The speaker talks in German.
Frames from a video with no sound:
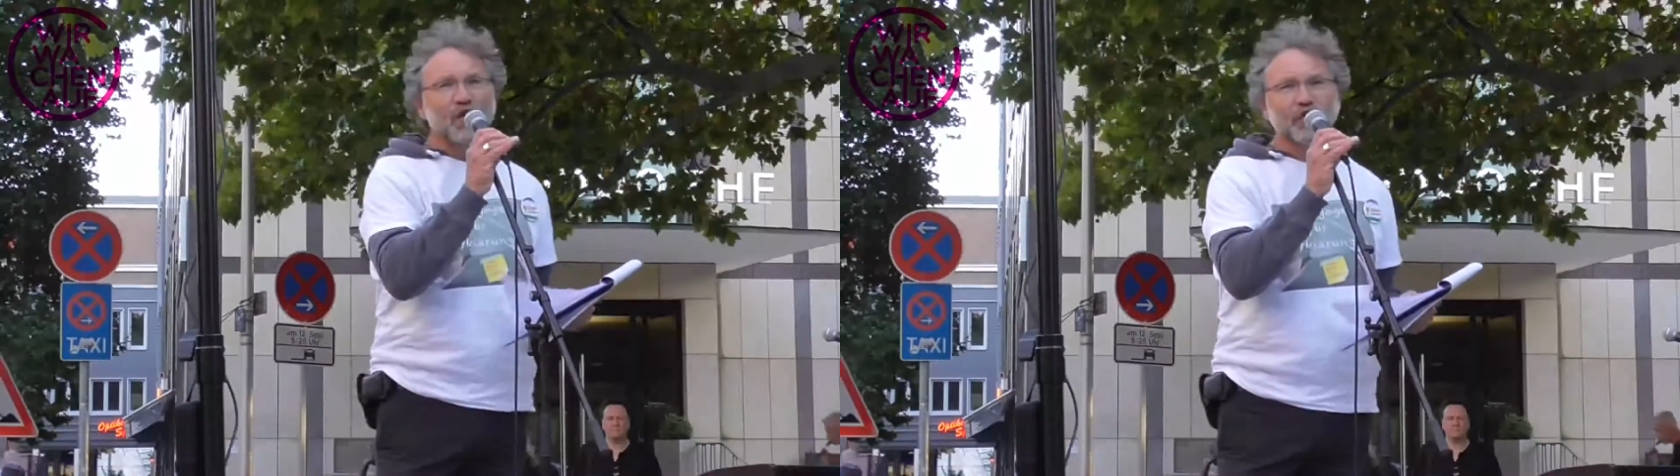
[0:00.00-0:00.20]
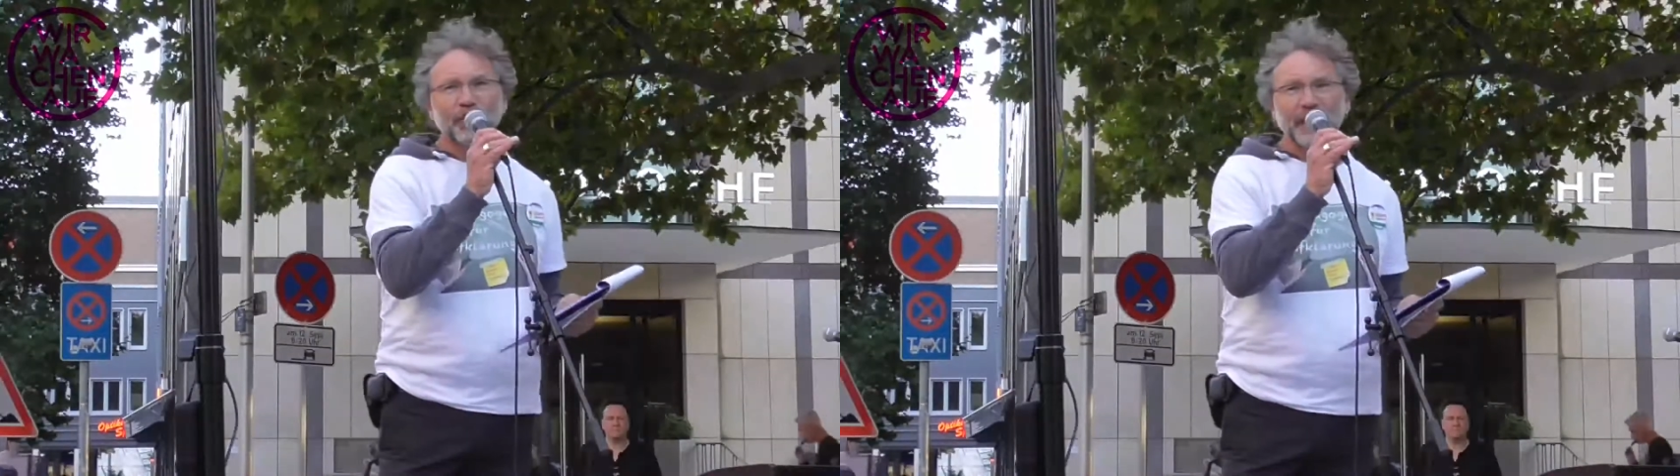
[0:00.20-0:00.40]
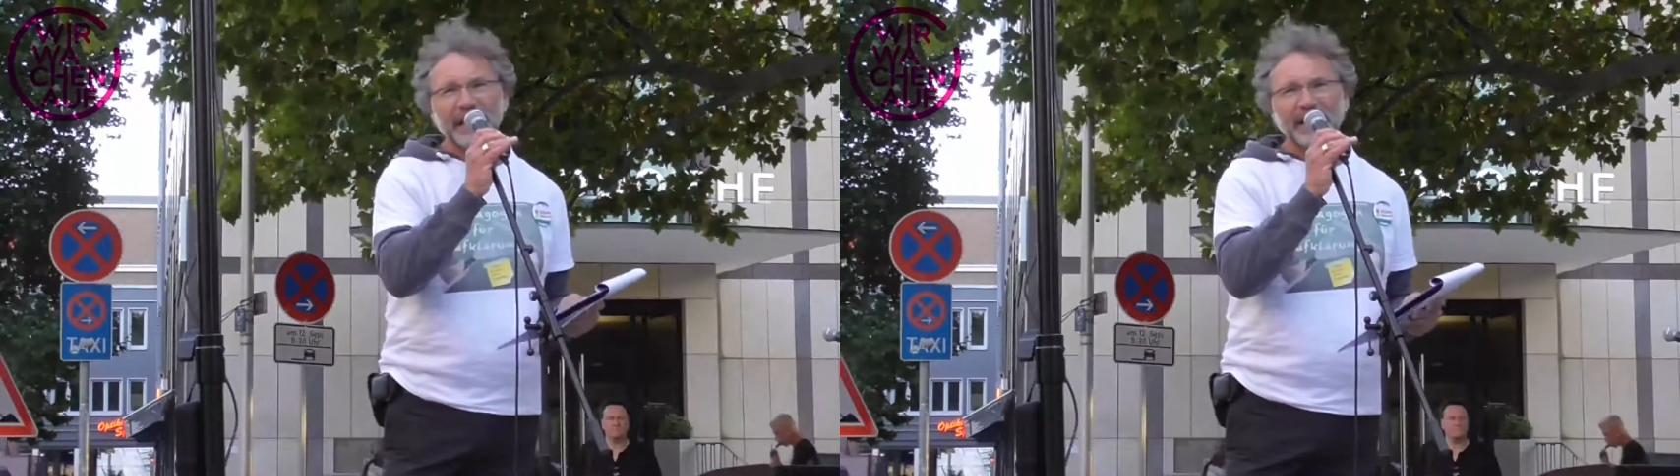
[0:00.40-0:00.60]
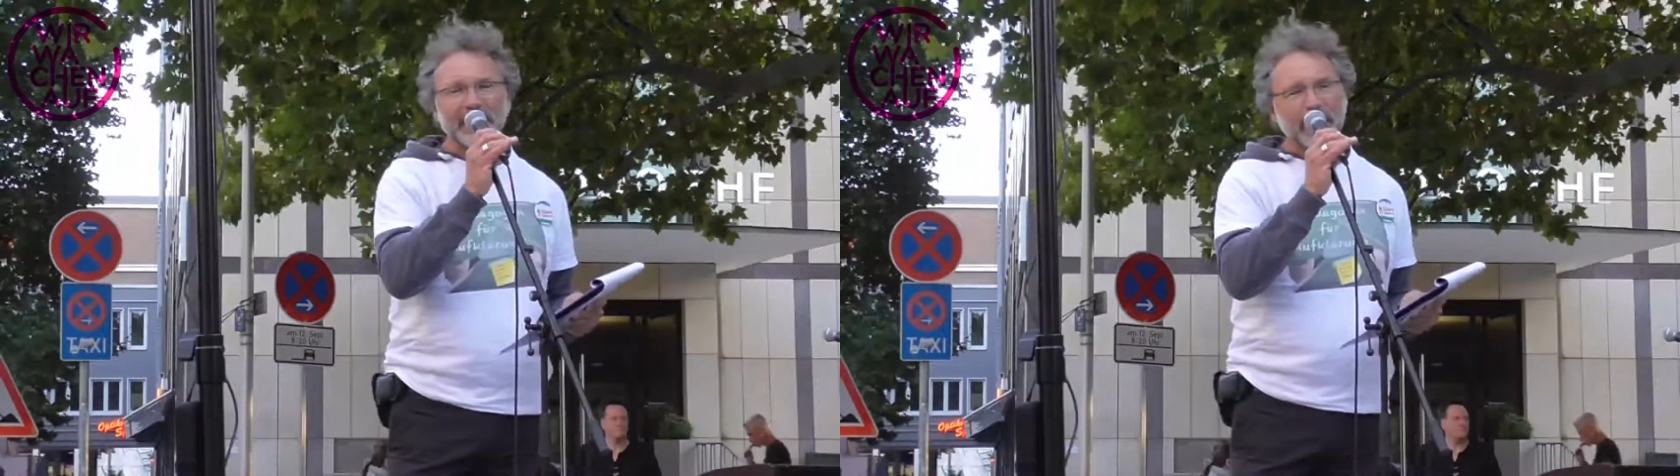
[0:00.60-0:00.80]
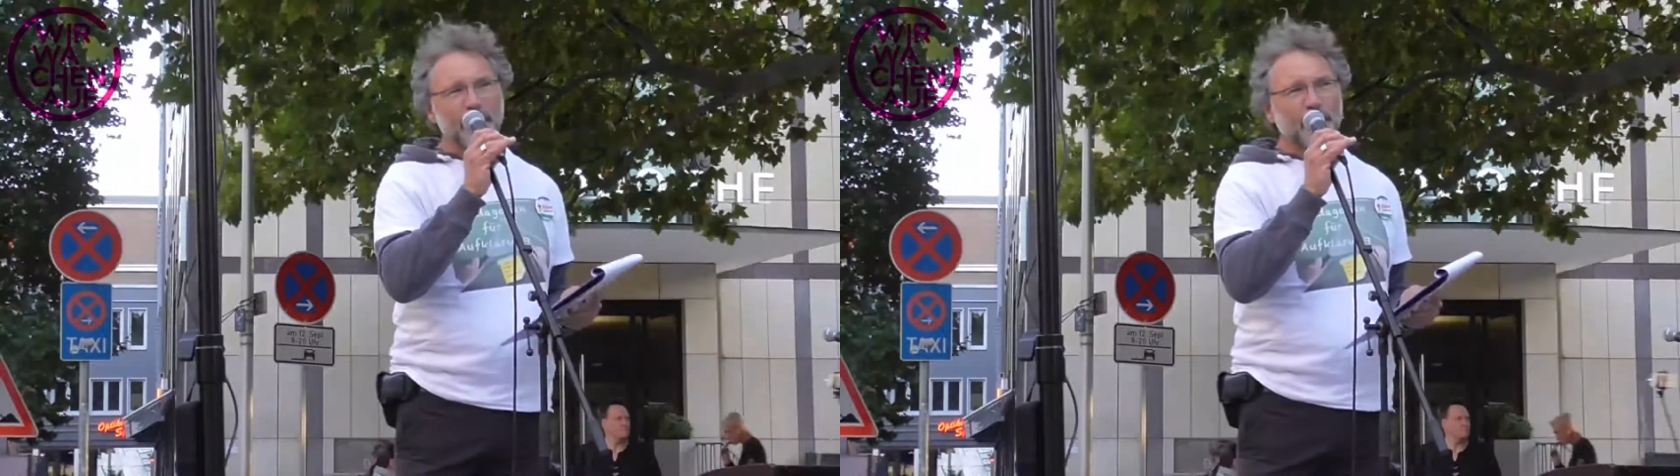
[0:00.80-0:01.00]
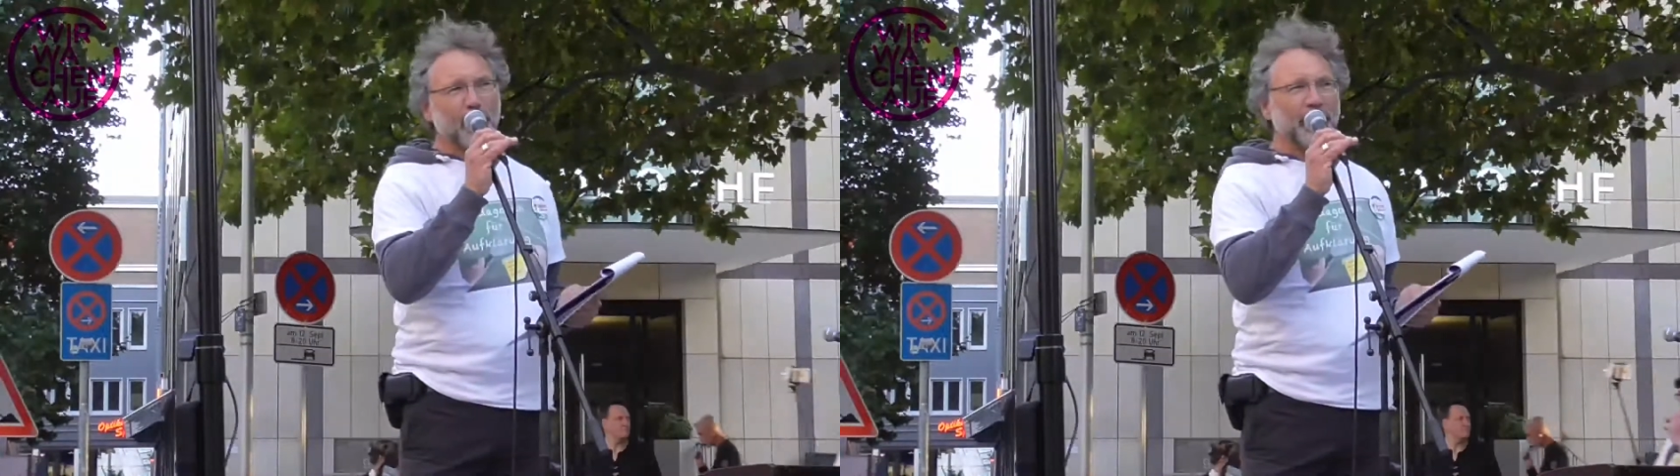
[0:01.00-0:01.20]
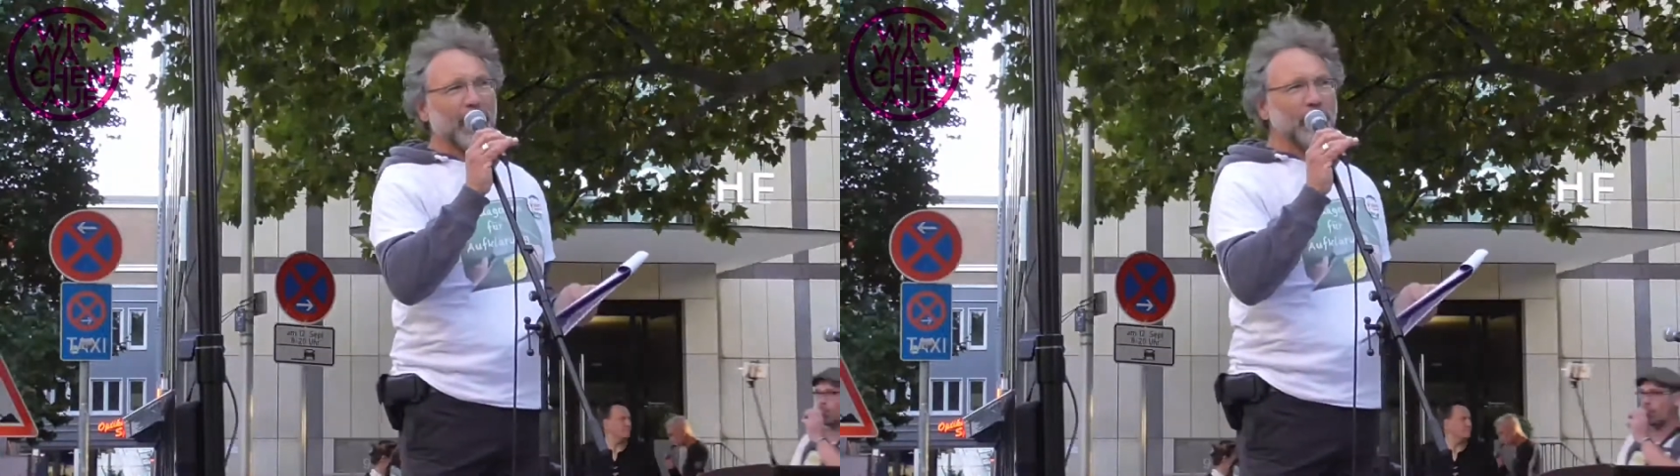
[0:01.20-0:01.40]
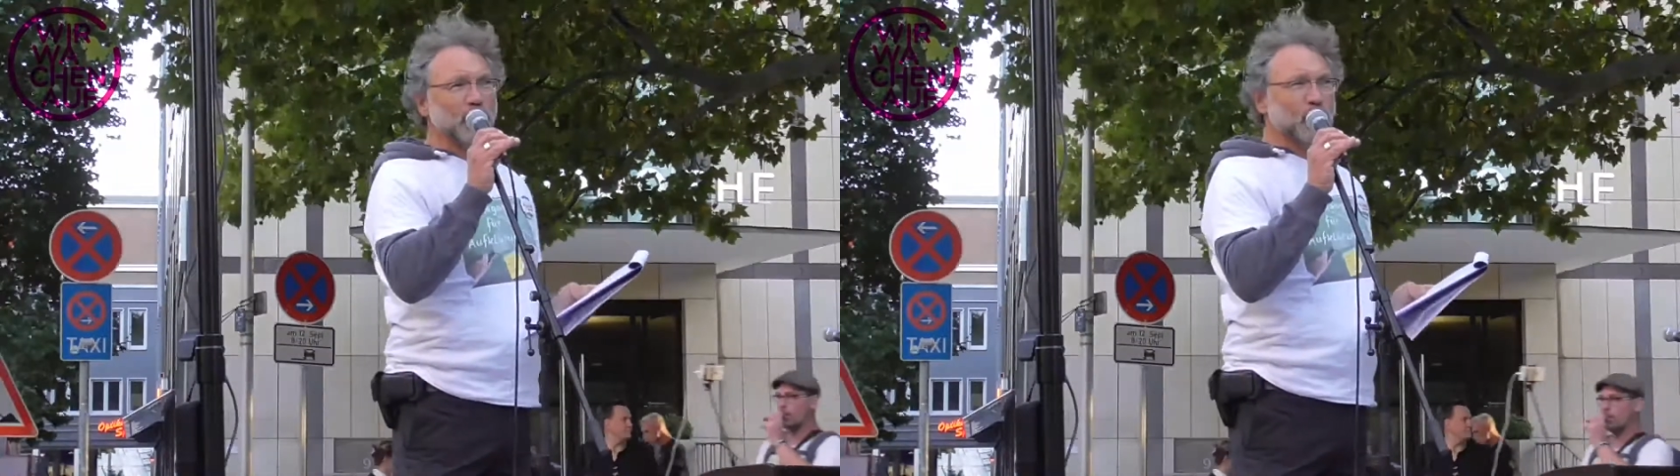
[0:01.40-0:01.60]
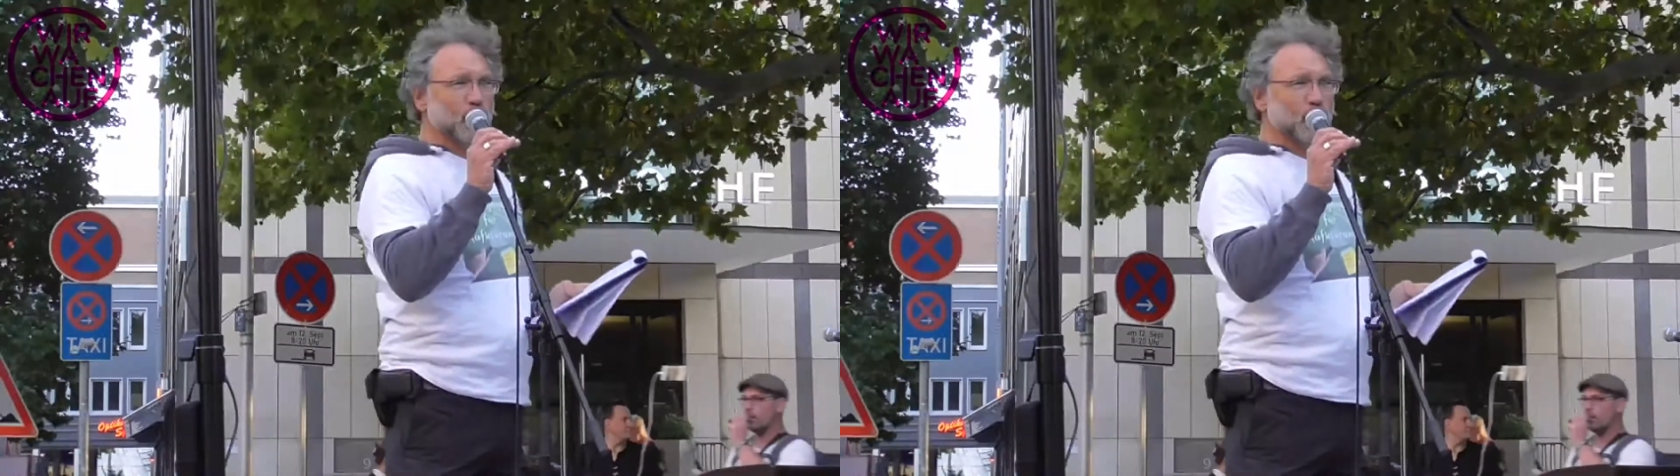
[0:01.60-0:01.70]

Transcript: Pflichtimpfungen an den